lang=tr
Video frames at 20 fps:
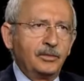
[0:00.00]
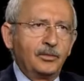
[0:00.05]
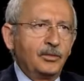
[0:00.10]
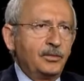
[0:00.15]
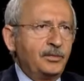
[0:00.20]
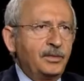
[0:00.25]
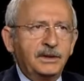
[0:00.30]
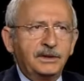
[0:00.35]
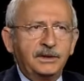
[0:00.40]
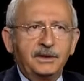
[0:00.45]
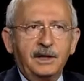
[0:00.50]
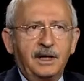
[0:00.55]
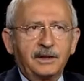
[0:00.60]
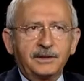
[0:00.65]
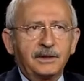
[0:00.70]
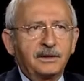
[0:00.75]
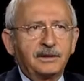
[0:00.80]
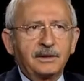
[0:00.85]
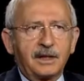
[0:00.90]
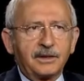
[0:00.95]
bu bir
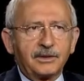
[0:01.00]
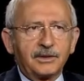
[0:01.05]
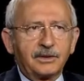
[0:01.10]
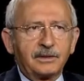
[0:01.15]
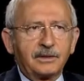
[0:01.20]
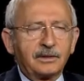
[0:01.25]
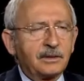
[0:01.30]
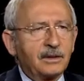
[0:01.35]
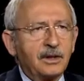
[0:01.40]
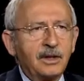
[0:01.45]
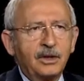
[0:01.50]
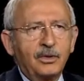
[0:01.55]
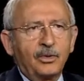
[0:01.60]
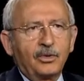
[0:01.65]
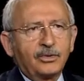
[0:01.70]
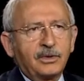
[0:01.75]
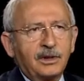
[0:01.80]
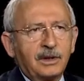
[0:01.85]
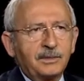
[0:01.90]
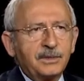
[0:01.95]
siyasi tercihtir.
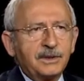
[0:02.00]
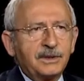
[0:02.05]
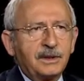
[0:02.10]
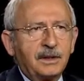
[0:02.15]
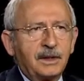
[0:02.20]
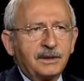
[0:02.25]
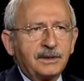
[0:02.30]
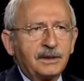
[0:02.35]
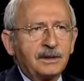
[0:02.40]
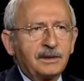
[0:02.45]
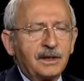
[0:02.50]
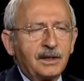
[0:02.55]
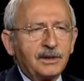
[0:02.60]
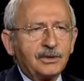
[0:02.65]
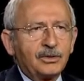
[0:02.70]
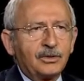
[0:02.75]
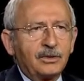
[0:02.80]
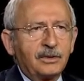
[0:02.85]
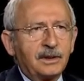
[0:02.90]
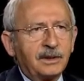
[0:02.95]
O dönemin siyasi
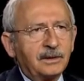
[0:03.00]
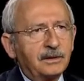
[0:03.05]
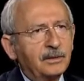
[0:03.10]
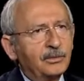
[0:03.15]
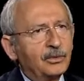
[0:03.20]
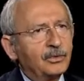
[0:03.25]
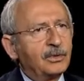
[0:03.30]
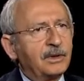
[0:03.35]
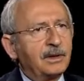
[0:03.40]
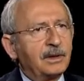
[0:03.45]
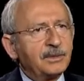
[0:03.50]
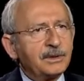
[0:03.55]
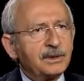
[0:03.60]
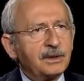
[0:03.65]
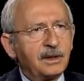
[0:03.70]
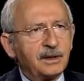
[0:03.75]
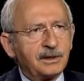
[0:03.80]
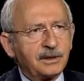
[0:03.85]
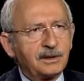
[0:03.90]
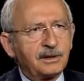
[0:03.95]
tercihi öyleydi. Bu dönemin
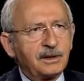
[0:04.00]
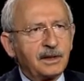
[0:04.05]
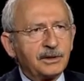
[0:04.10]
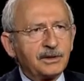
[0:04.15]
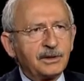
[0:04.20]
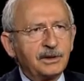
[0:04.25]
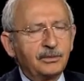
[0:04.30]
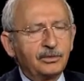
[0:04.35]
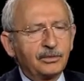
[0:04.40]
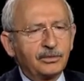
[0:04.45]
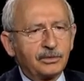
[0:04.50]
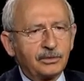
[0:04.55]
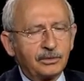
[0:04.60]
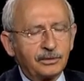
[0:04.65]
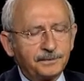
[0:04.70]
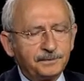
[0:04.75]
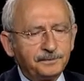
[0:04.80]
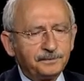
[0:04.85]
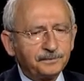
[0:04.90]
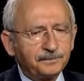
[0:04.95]
siyasi tercihi budur.